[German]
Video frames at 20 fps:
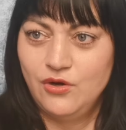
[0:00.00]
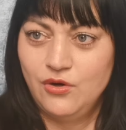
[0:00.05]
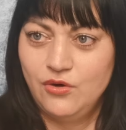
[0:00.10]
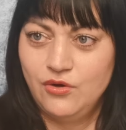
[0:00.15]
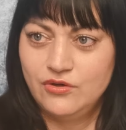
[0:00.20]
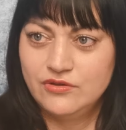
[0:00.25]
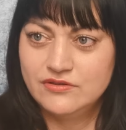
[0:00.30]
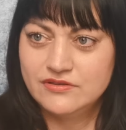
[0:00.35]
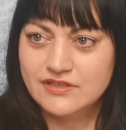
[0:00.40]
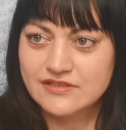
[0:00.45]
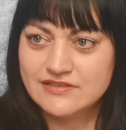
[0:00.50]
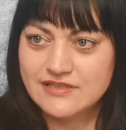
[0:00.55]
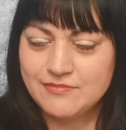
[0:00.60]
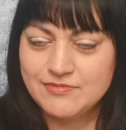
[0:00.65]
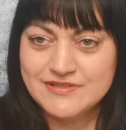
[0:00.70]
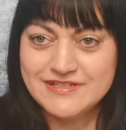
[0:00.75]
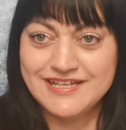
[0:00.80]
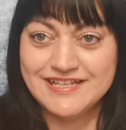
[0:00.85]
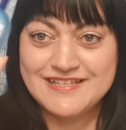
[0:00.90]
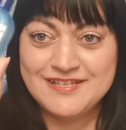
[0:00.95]
Und das
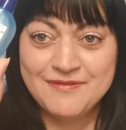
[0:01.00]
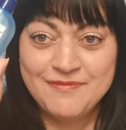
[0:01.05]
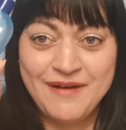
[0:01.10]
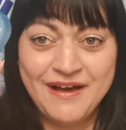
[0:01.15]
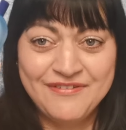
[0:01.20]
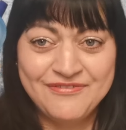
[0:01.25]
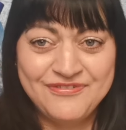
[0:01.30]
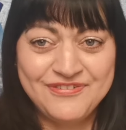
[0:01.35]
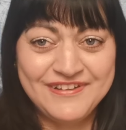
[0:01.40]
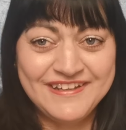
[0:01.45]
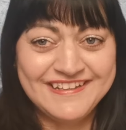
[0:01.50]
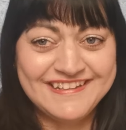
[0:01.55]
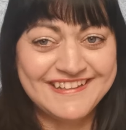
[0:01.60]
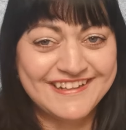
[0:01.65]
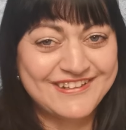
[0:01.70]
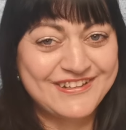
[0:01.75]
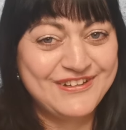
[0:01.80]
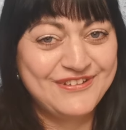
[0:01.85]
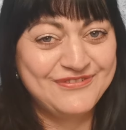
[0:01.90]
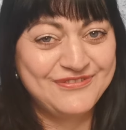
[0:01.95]
habe ich jetzt mal
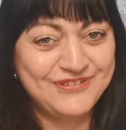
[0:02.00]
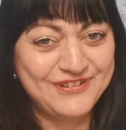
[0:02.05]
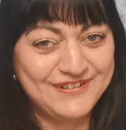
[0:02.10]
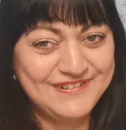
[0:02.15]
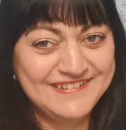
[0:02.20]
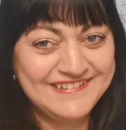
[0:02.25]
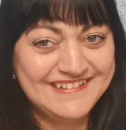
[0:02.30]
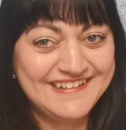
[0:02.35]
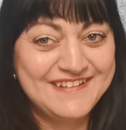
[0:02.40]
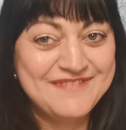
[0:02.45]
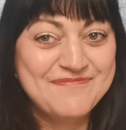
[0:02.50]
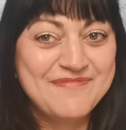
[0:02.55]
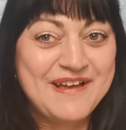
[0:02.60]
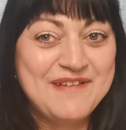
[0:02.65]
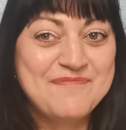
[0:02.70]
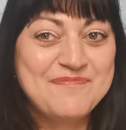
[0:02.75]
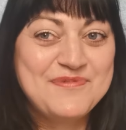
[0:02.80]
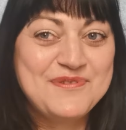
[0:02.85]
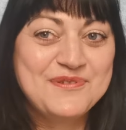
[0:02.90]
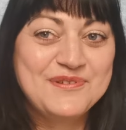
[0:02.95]
wiedergefunden in
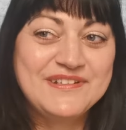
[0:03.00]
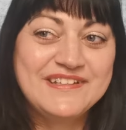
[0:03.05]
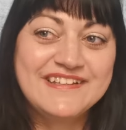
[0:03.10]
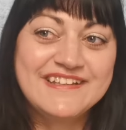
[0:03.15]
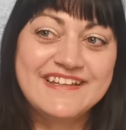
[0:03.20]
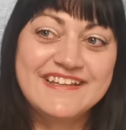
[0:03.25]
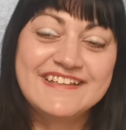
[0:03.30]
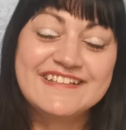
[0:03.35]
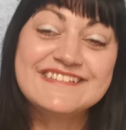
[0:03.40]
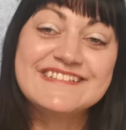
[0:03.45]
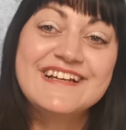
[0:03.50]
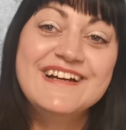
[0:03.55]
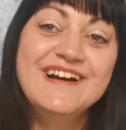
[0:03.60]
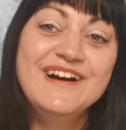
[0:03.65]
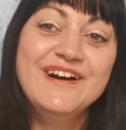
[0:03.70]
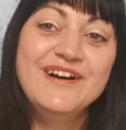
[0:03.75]
meinem Beauty Case